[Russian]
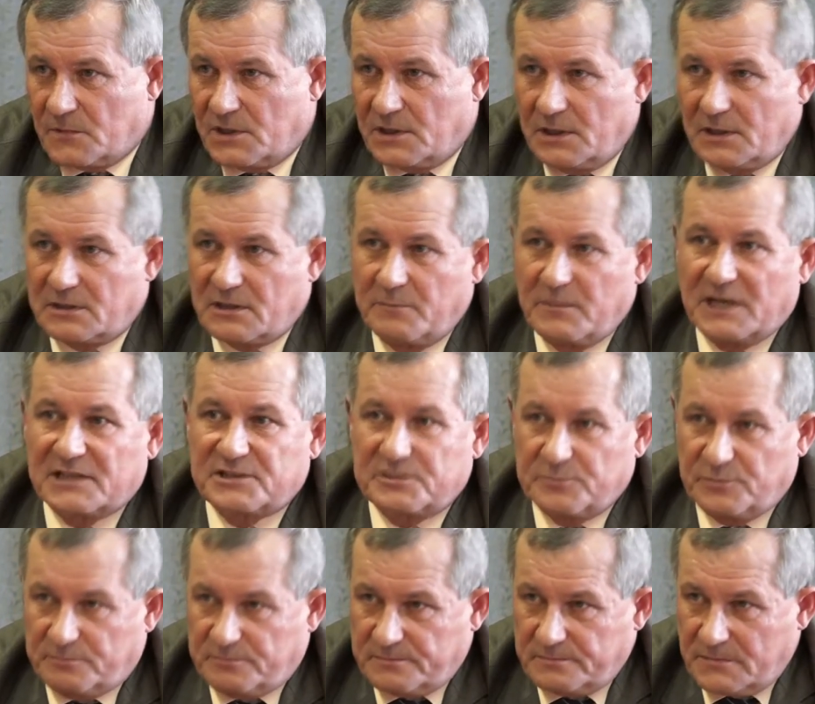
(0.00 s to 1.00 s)
Это
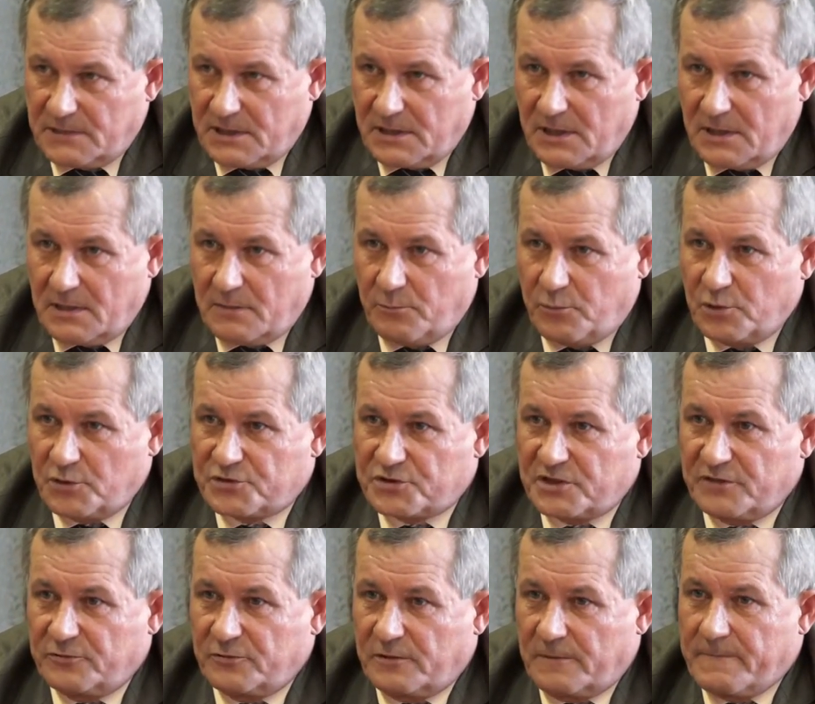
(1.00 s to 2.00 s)
максимум. Больше
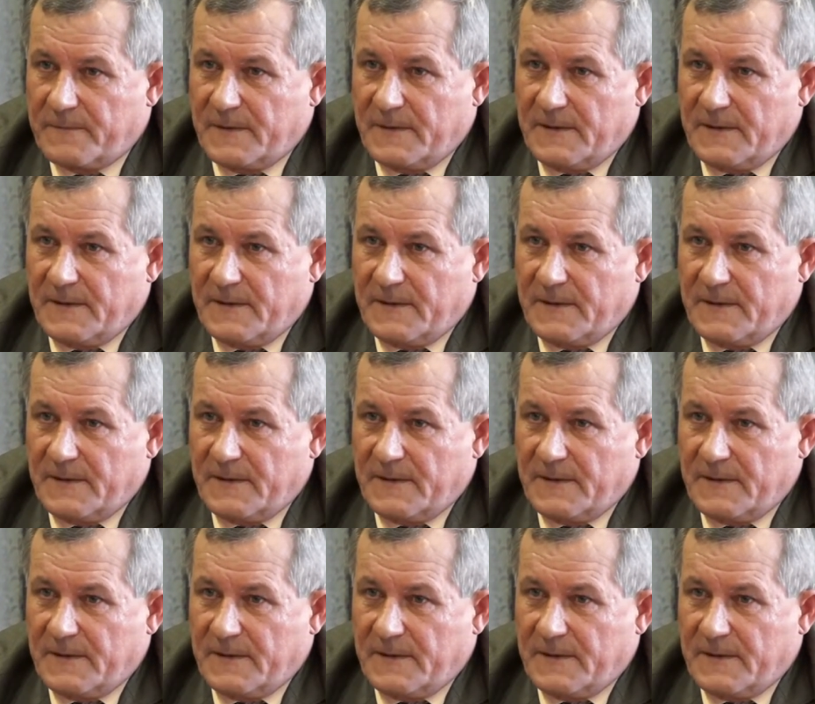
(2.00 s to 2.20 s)
того,